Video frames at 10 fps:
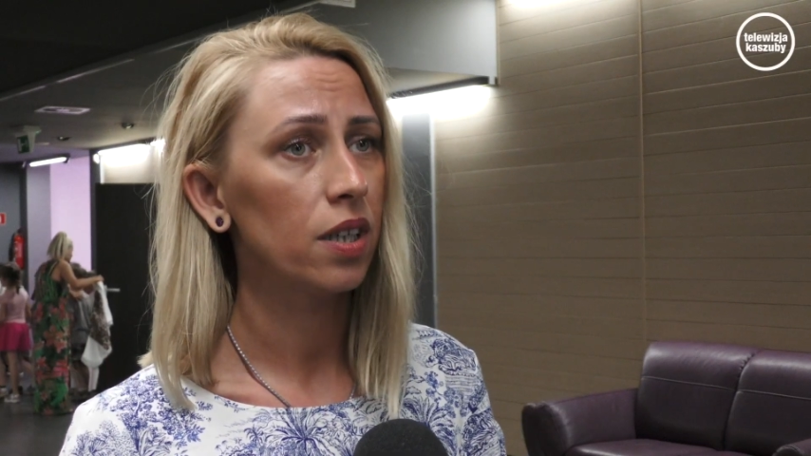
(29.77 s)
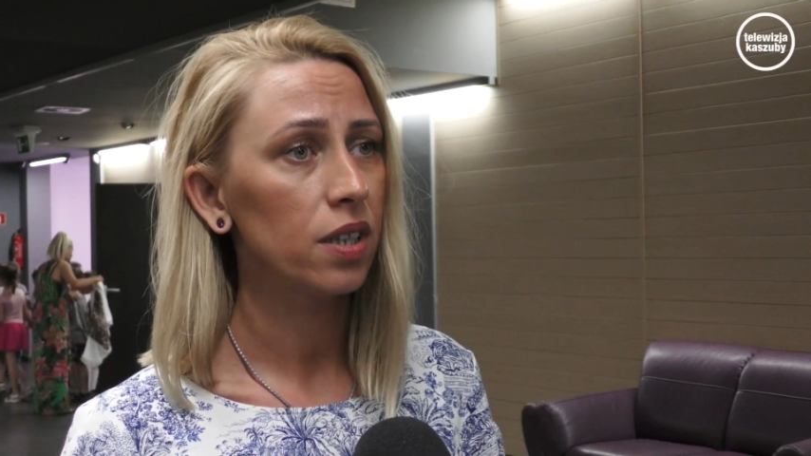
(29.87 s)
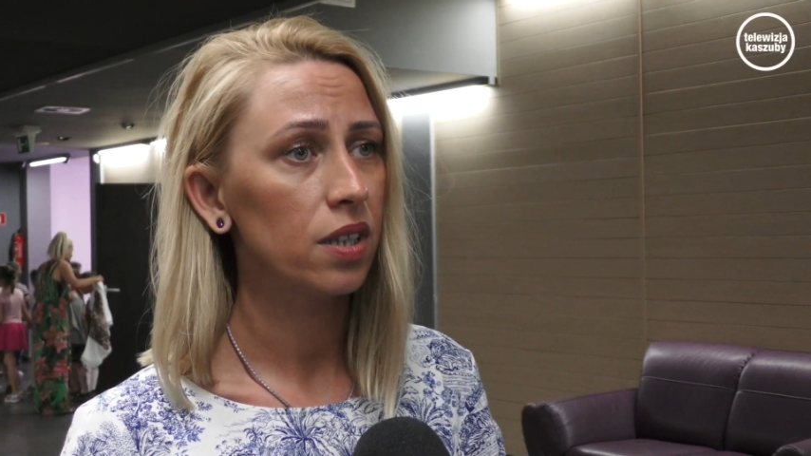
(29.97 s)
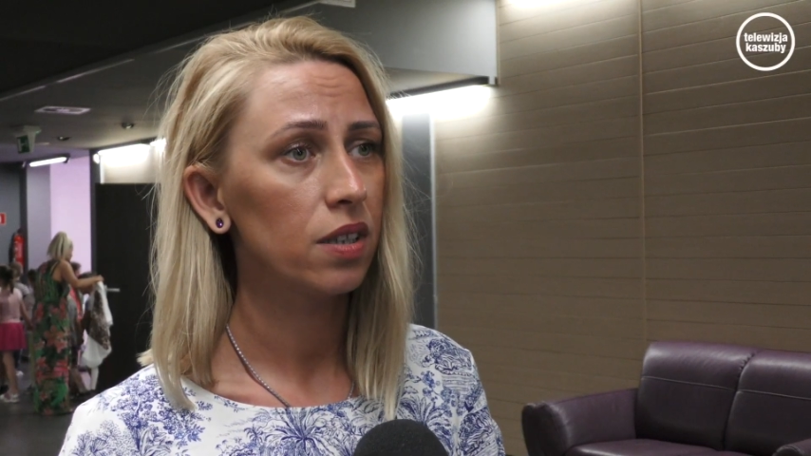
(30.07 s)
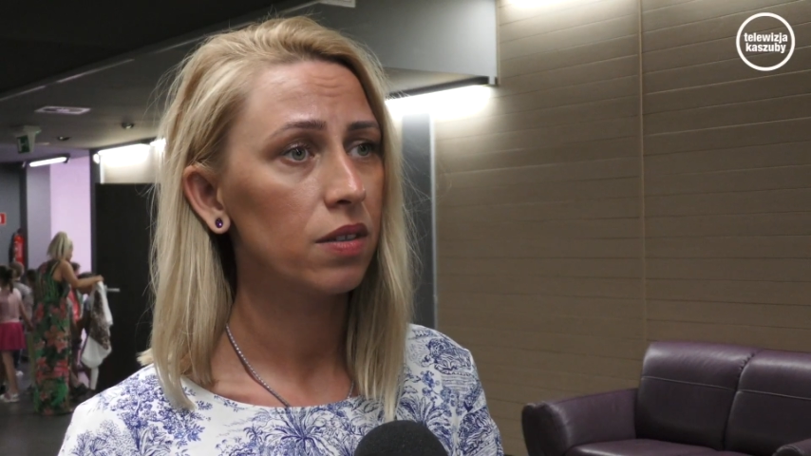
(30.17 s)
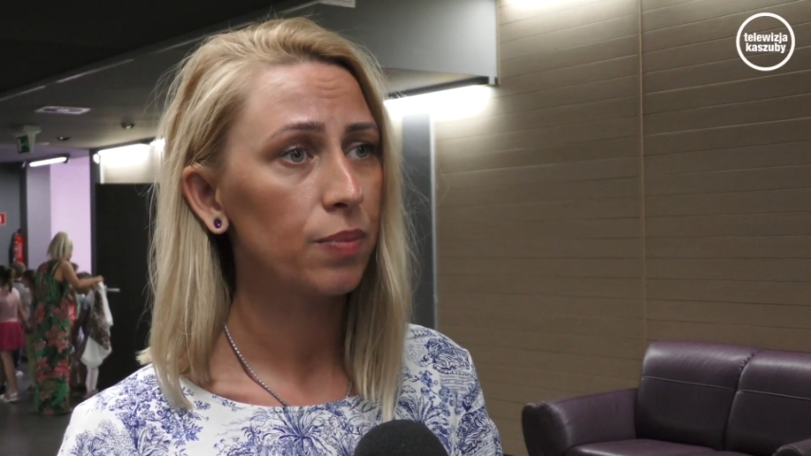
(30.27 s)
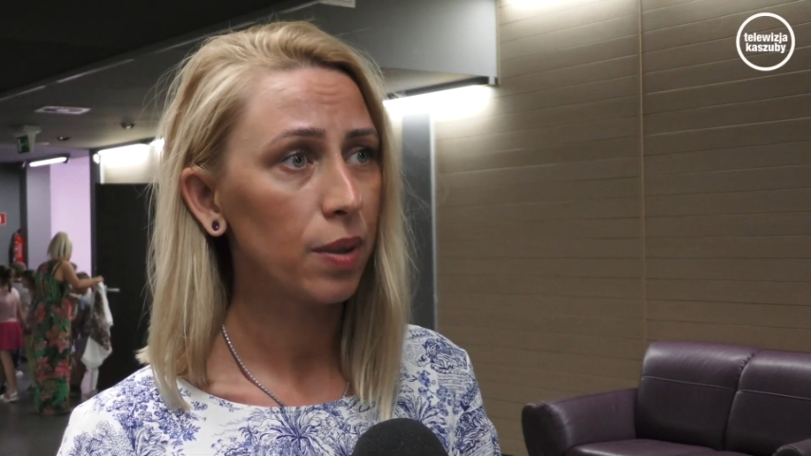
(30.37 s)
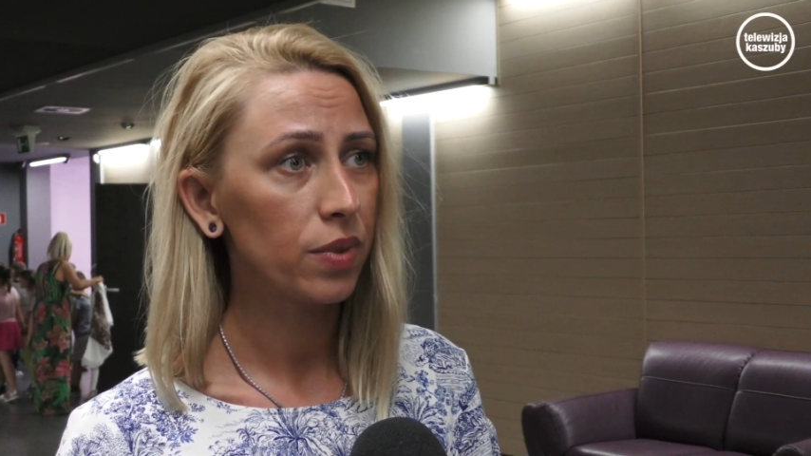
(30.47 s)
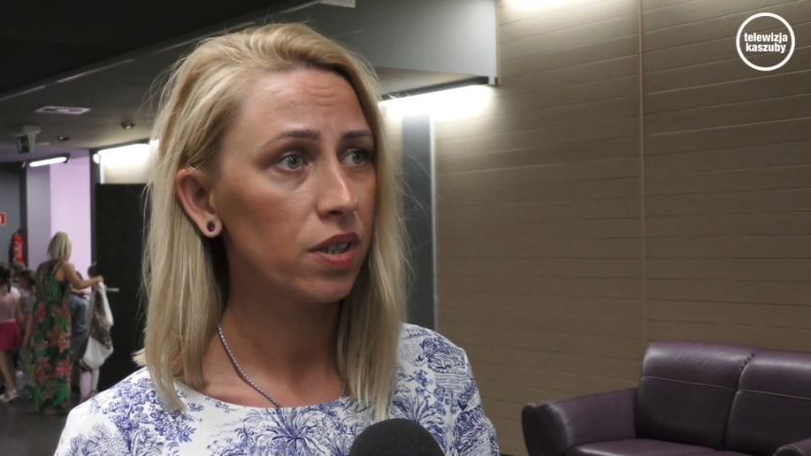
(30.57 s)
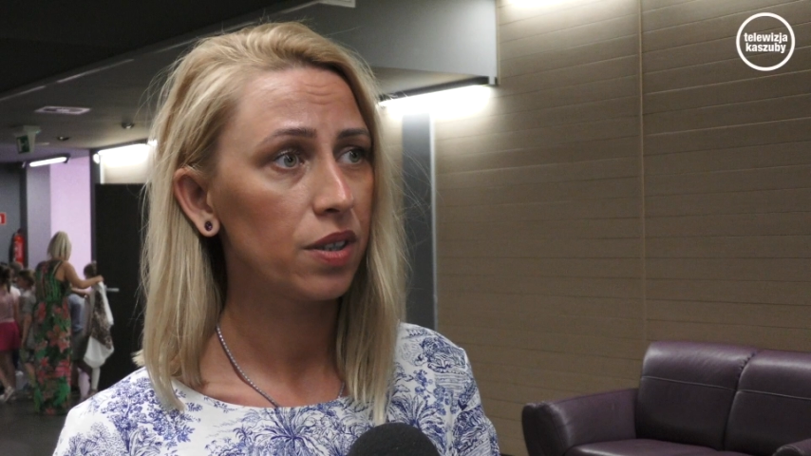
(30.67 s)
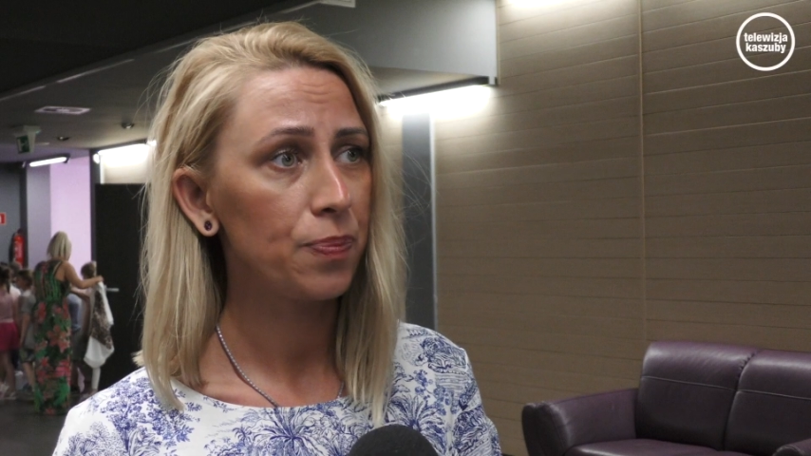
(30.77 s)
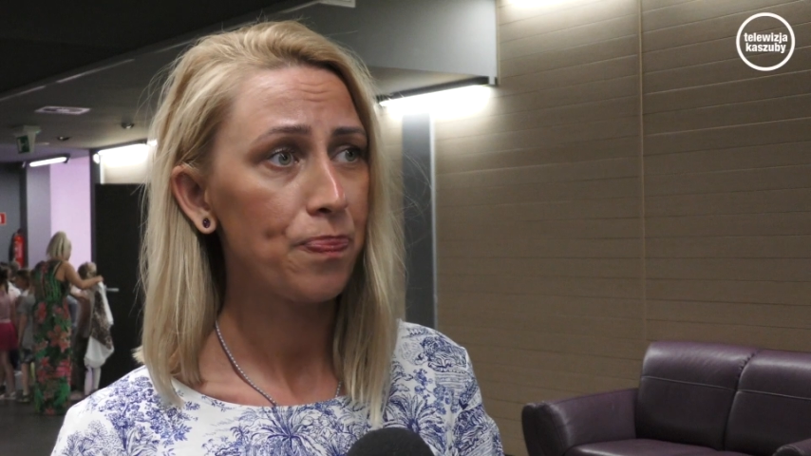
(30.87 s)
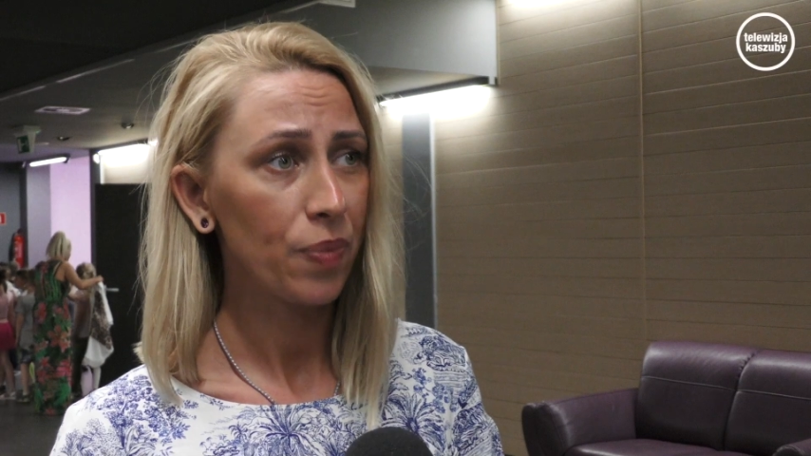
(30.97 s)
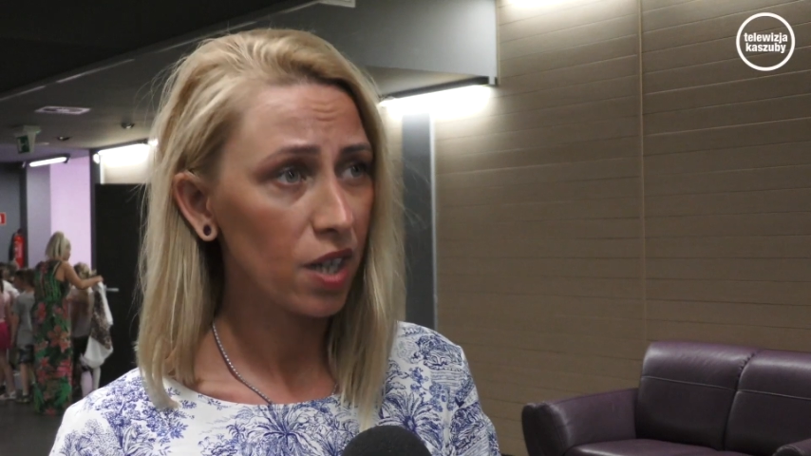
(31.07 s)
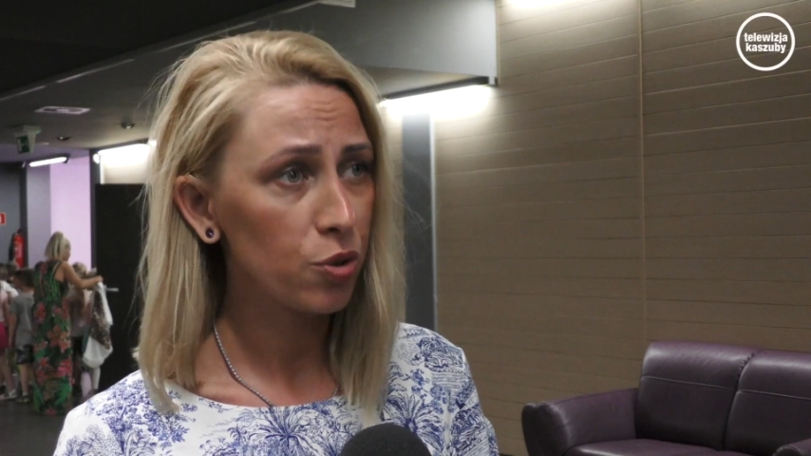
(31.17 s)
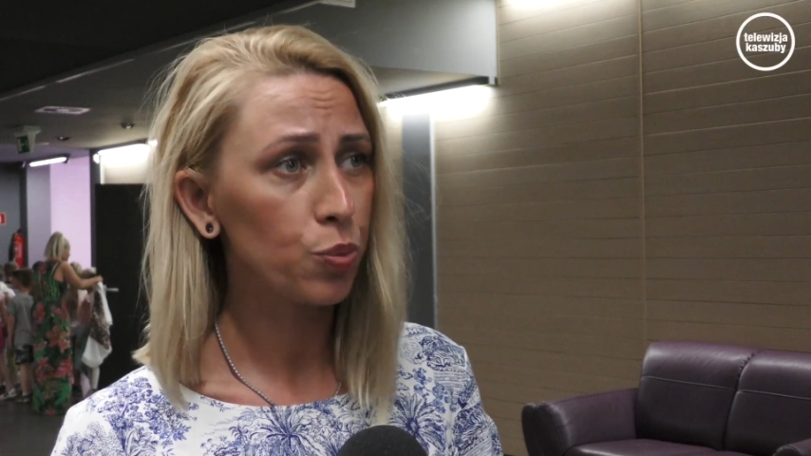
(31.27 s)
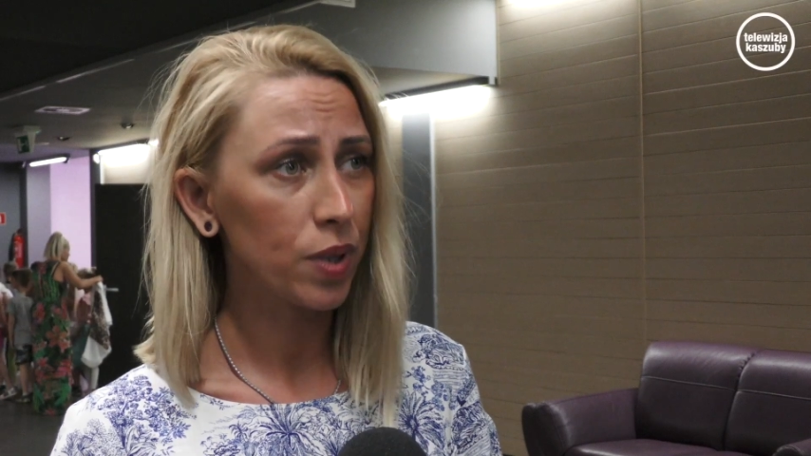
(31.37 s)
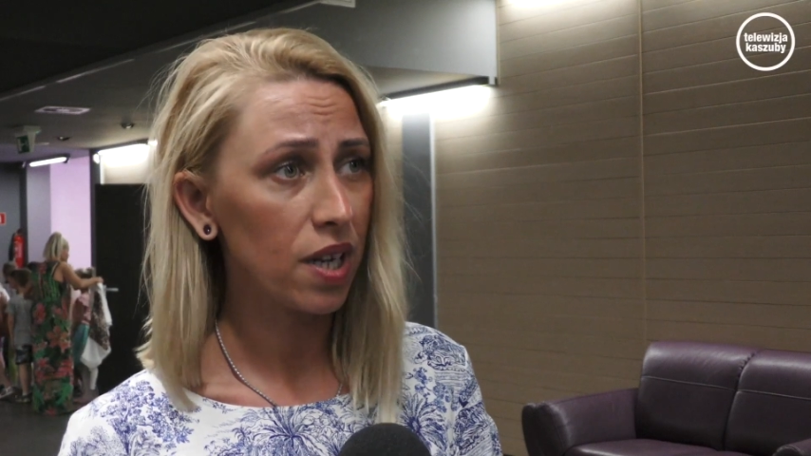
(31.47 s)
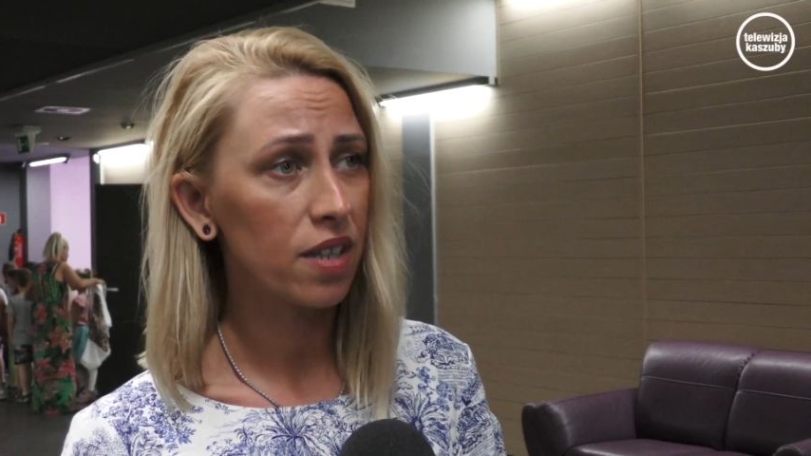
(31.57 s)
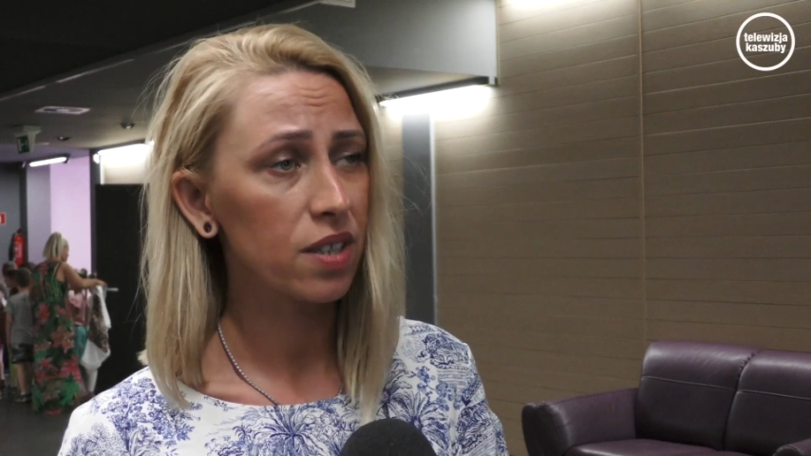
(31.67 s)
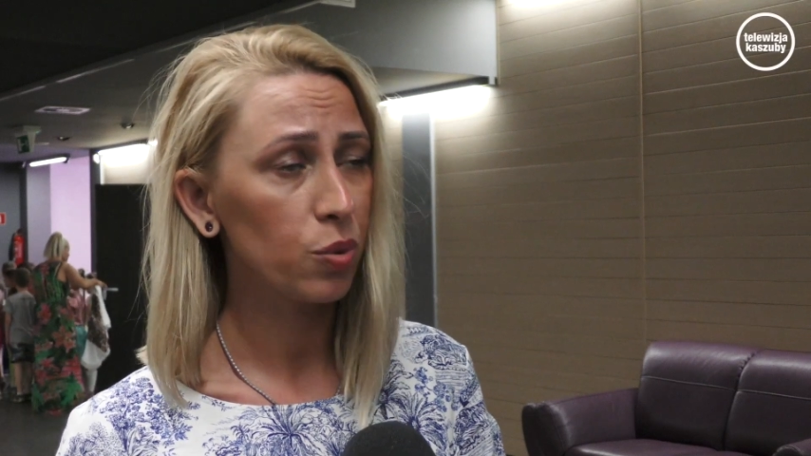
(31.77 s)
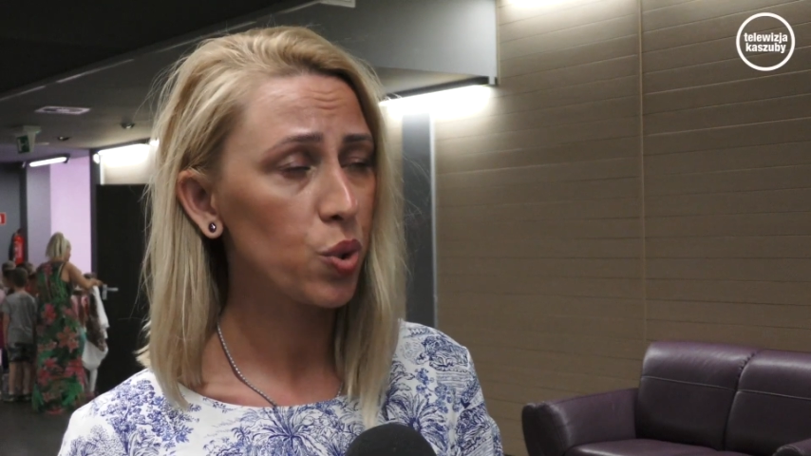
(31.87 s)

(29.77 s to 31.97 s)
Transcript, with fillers: E, mamy siódme klasy,